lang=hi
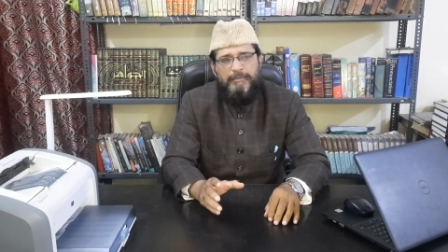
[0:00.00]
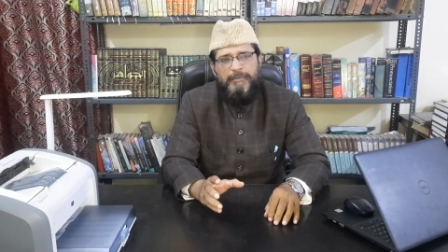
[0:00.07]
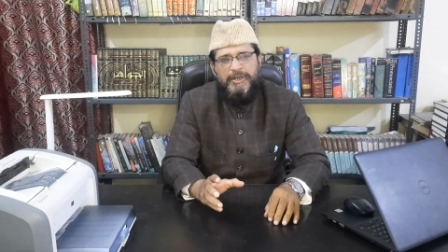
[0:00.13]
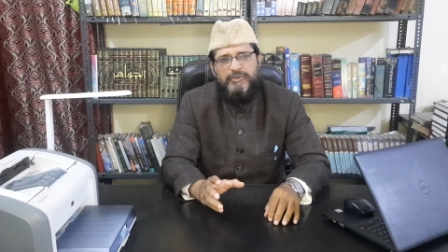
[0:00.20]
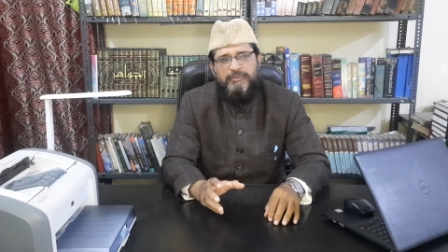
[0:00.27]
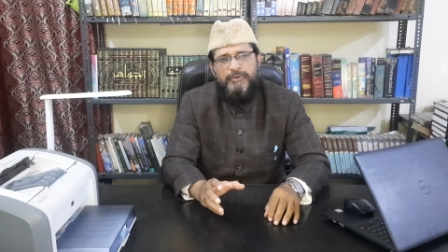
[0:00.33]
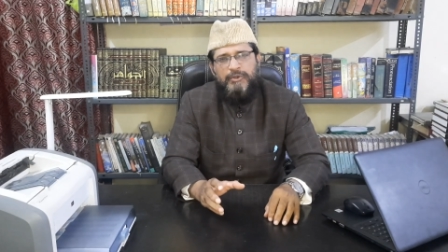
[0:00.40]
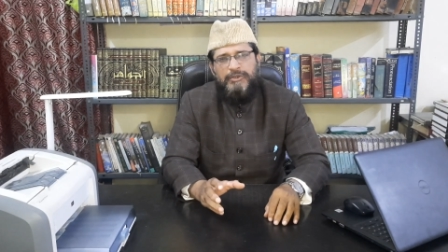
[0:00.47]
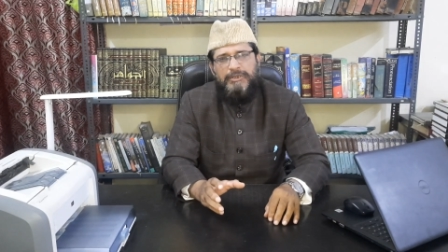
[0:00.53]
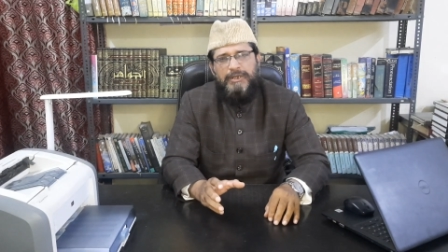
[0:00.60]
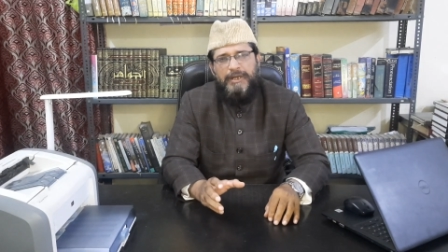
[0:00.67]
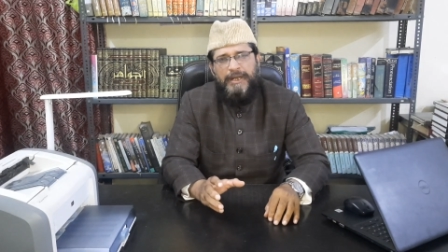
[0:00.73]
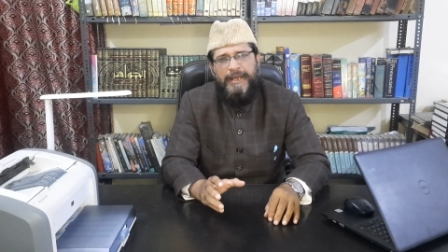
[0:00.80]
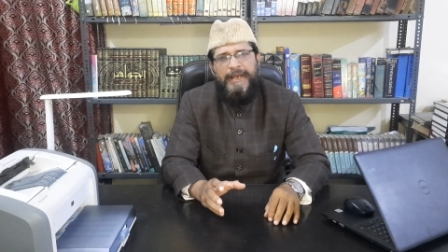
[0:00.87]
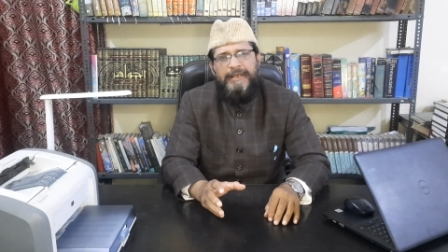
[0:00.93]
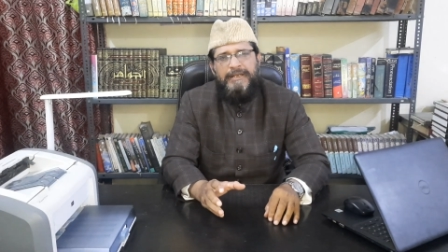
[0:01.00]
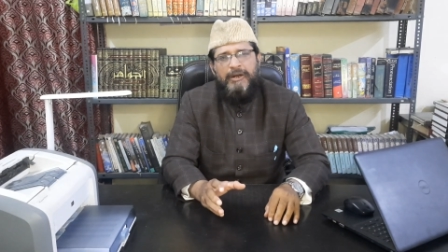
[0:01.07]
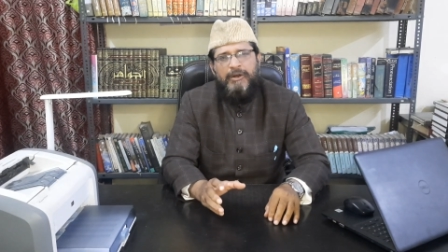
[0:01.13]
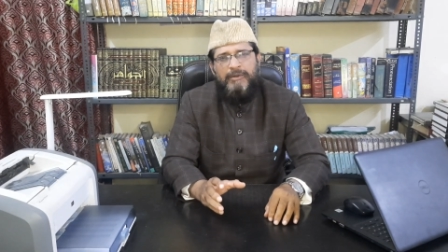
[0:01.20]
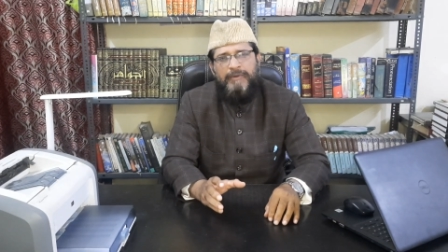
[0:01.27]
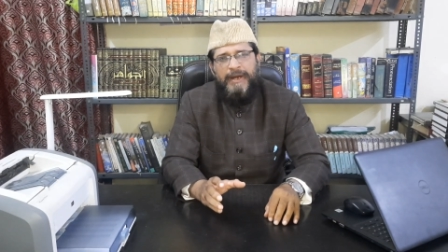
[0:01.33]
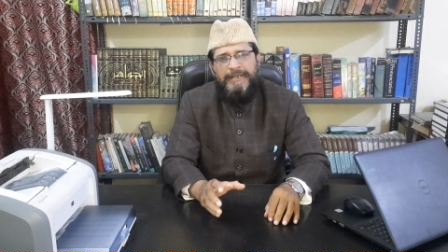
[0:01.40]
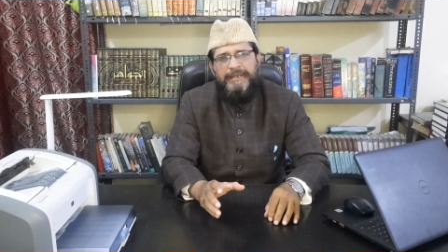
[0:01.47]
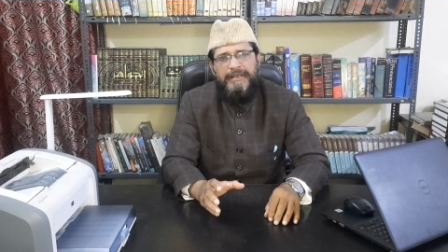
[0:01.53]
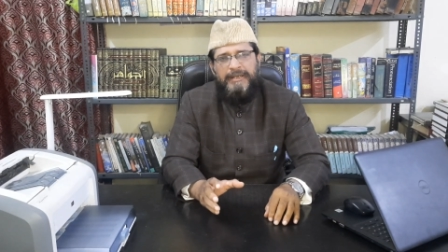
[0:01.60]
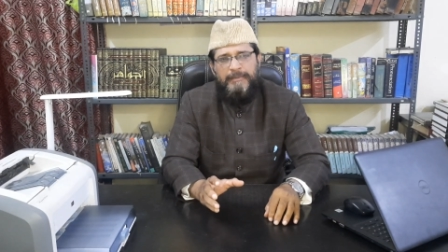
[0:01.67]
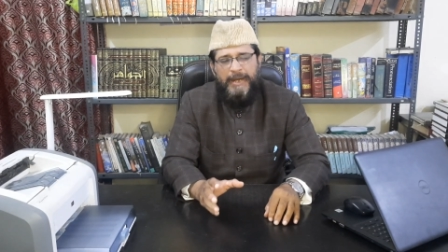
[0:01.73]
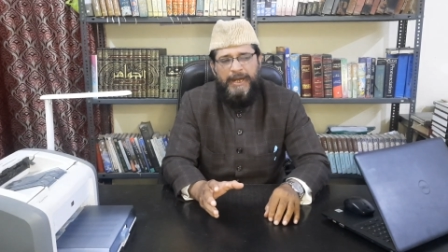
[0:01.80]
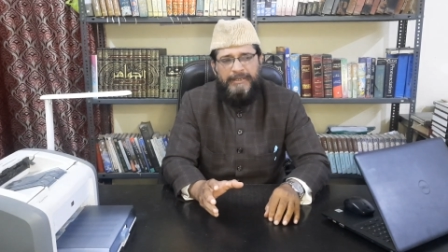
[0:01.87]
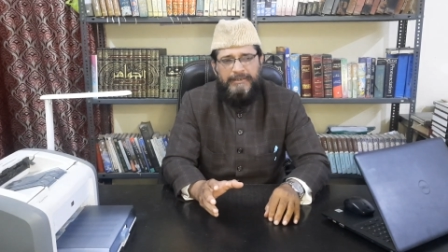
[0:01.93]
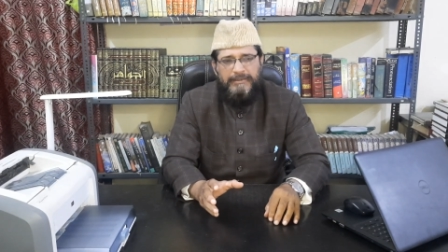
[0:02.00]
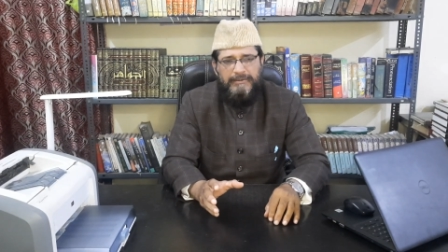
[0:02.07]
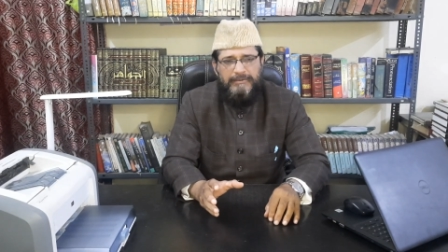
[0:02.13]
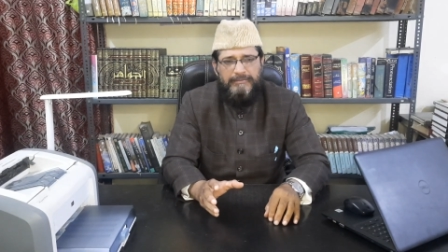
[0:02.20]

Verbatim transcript: मजबूत अहद और वादे के बाद